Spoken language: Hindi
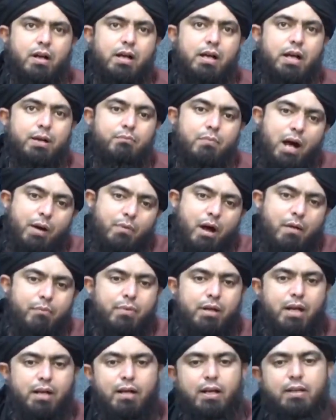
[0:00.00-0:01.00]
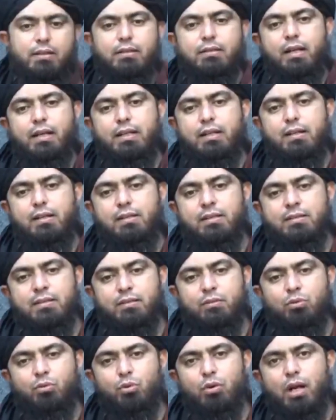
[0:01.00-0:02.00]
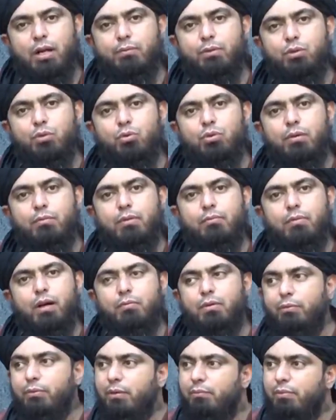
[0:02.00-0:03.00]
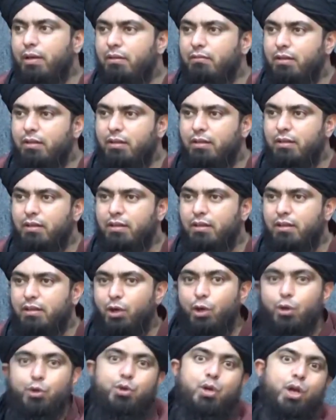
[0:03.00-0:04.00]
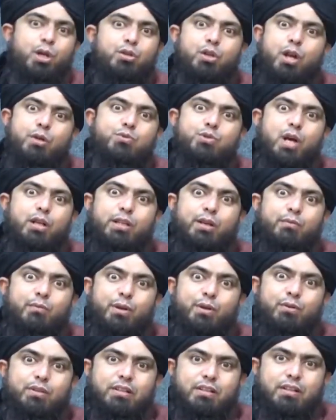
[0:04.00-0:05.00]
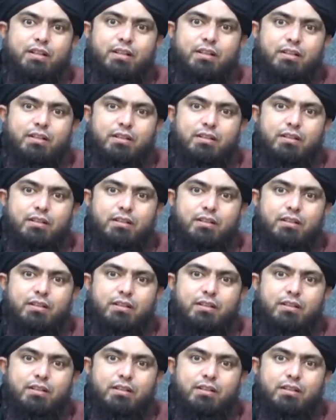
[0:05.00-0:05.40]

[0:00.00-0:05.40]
अगर माँ बाप मना कर दे दाढ़ी रखने से तो कुरान में तो हुक्म है माँ बाप की पैरवी करनी है इड्डे जनाब सादे बड़े होते थे